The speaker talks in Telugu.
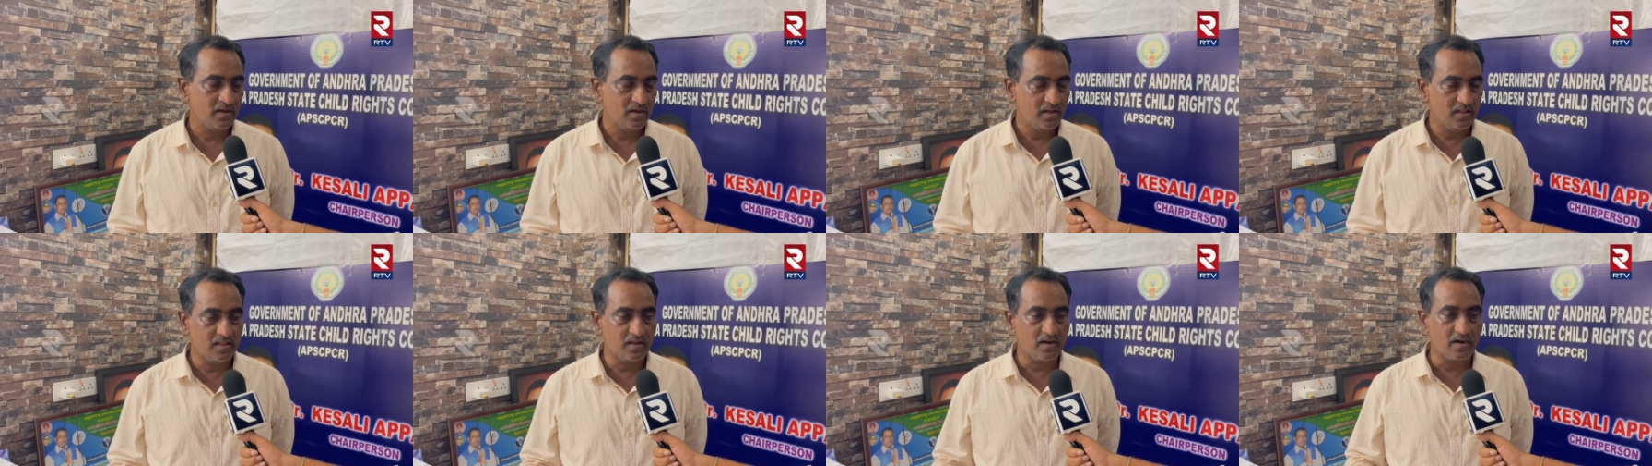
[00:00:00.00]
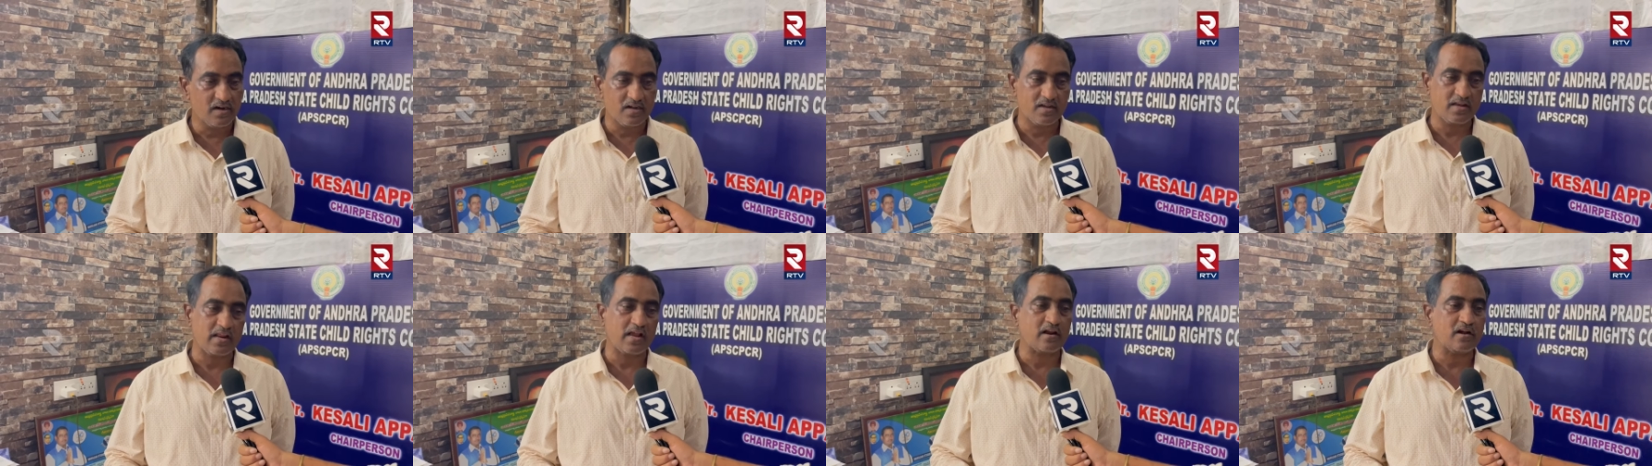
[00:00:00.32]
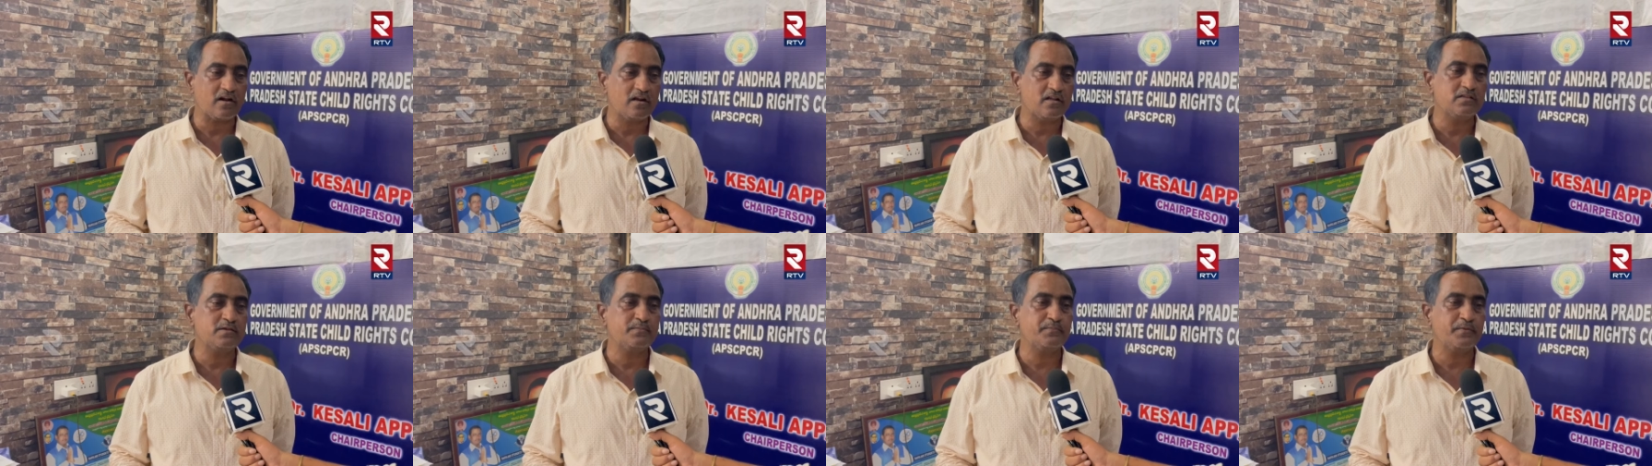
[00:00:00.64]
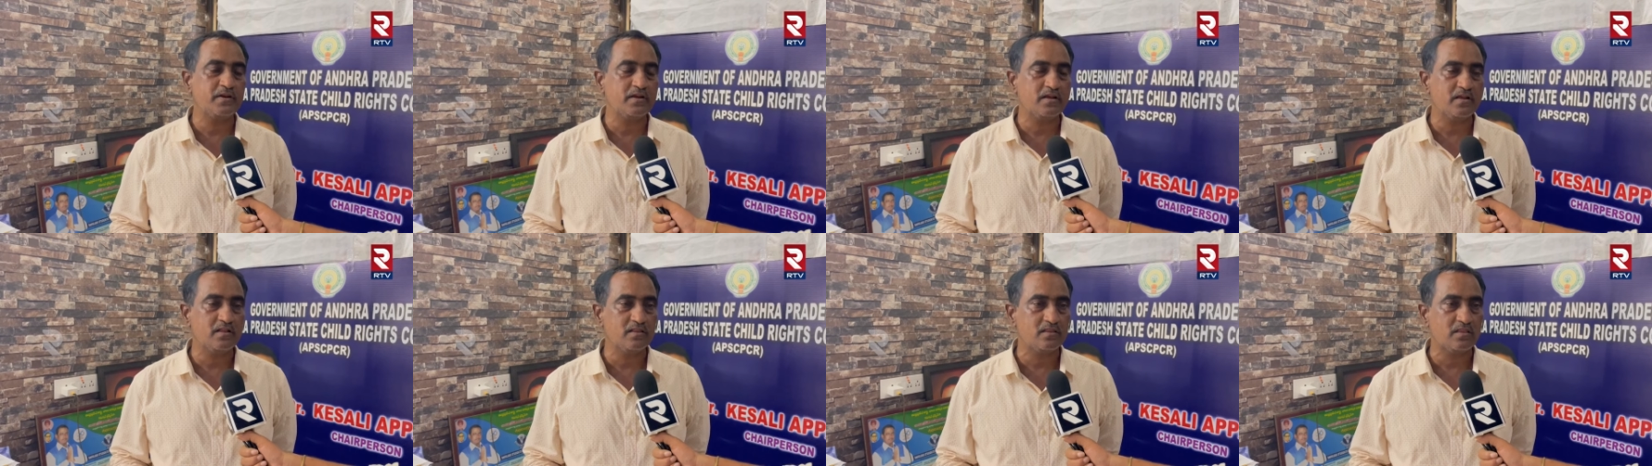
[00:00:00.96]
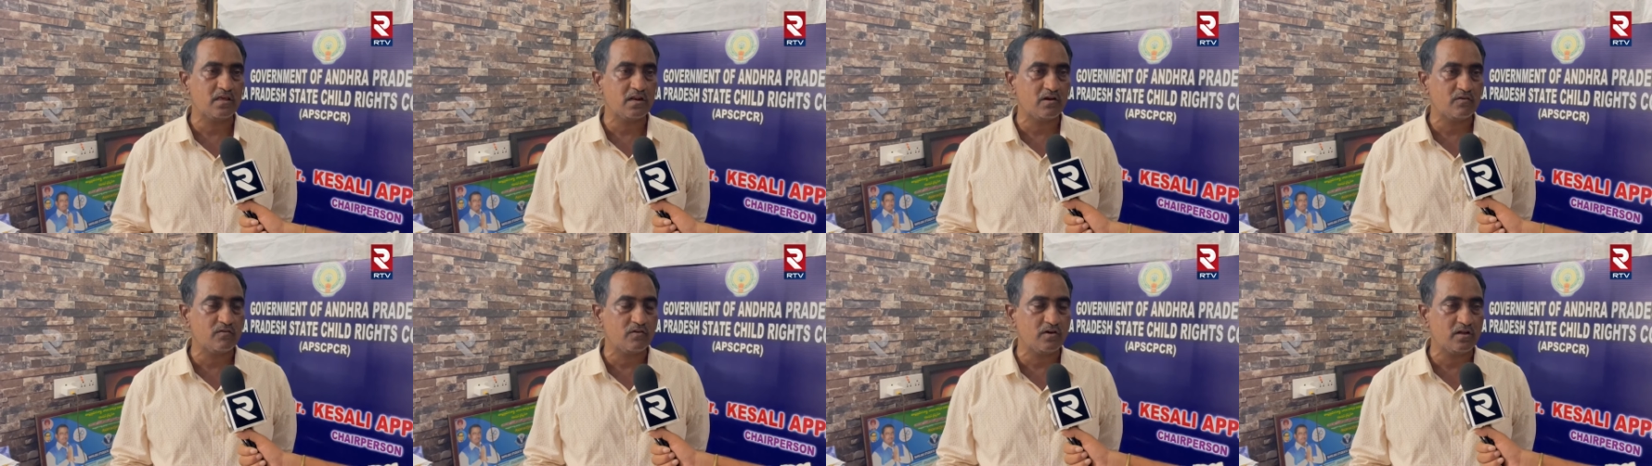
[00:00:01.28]
ఎందుకంటే టెక్నాలజీ పెరిగిన
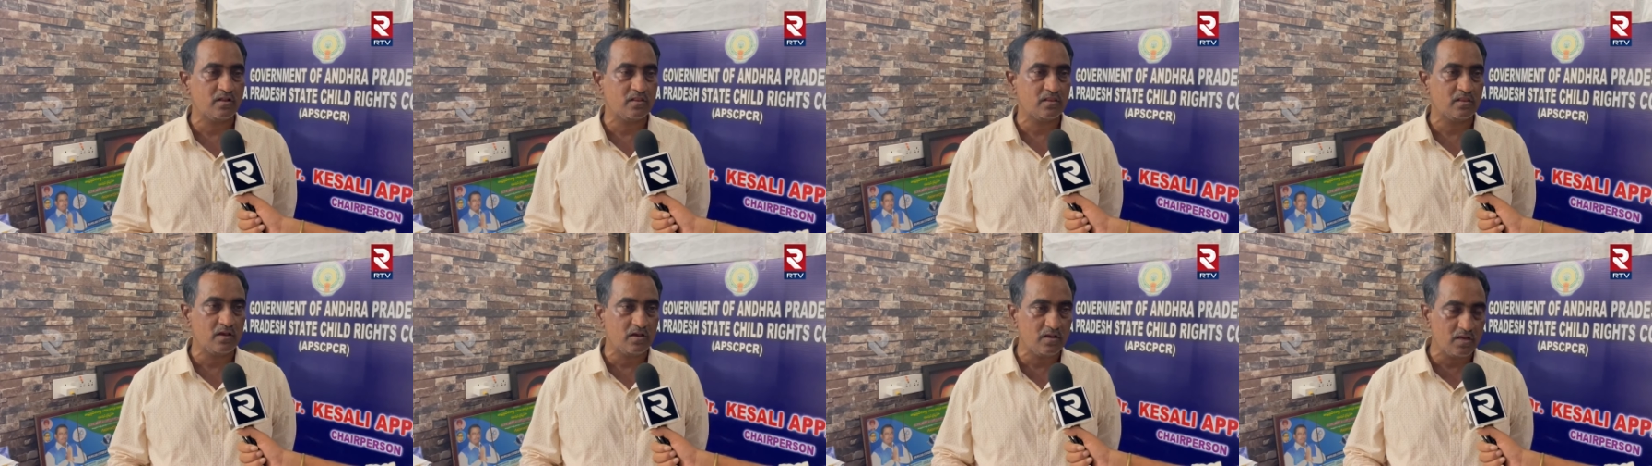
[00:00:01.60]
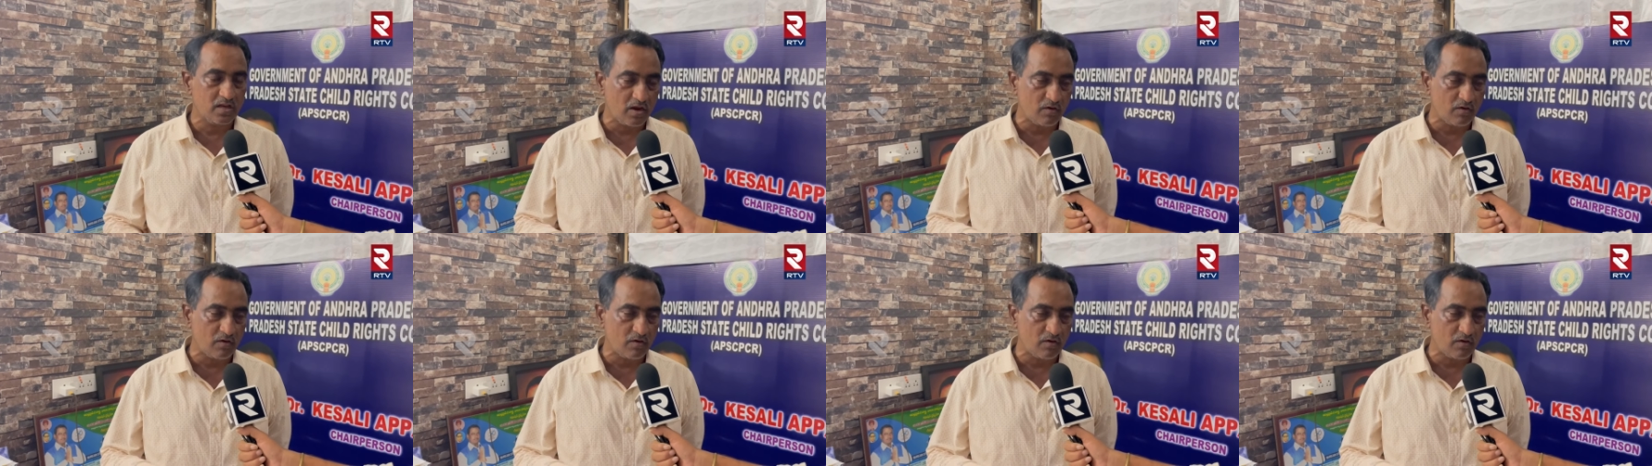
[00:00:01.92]
తర్వాత